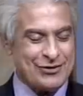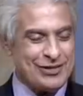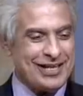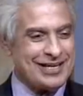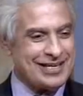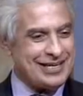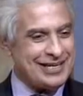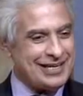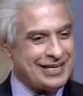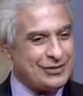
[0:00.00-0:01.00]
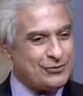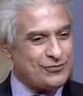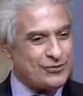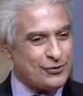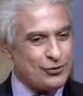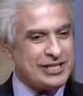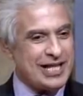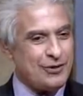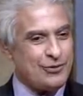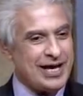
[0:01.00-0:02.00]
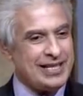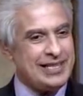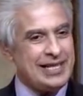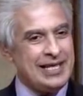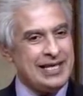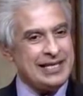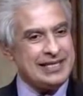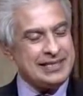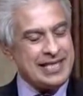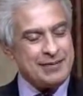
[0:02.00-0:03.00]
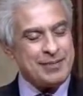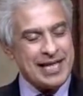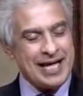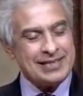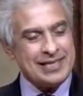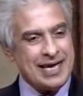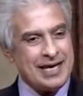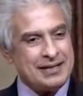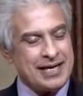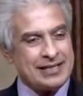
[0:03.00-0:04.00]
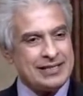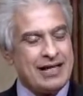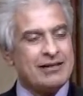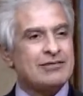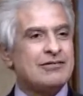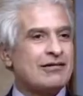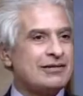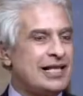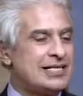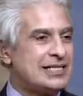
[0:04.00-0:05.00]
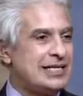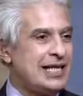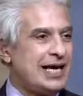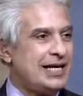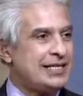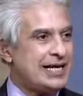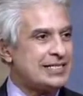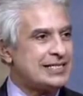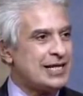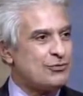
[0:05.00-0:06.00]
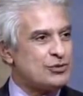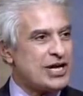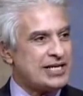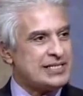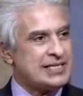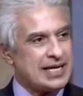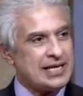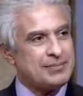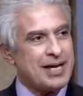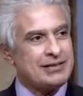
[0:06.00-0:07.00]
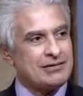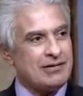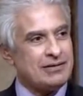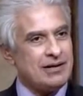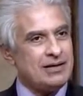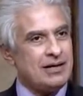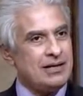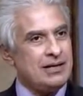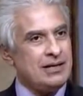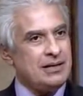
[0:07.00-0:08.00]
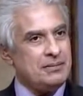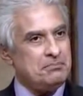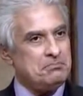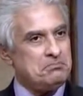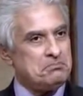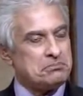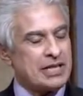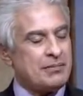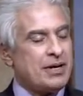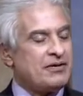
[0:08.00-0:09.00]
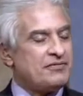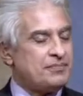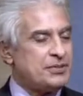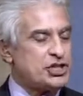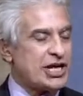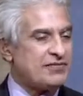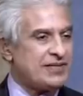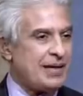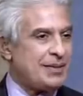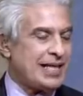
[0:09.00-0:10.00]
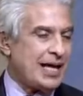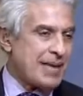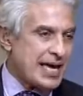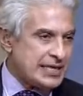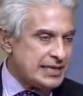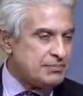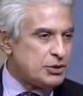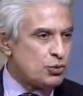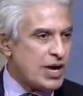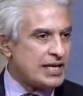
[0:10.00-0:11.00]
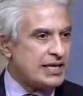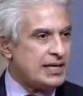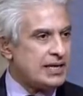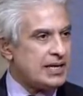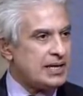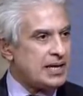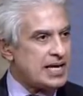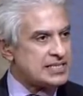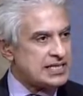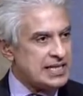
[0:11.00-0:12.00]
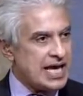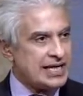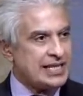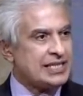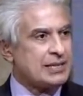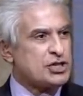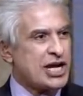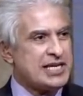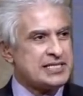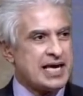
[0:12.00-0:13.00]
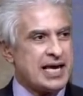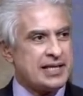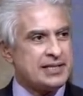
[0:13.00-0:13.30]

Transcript: اقول لك آه، انه في كل الاحوال دايما حتى يعني لا ننتقل اسئله احنا عايزينها او مش عايزينها يعني بعض القضايا طالما بتشتغل في العمل العام اكيد بتواجه آه، اسئله احيانا انت مش عايزها يعني. بواجه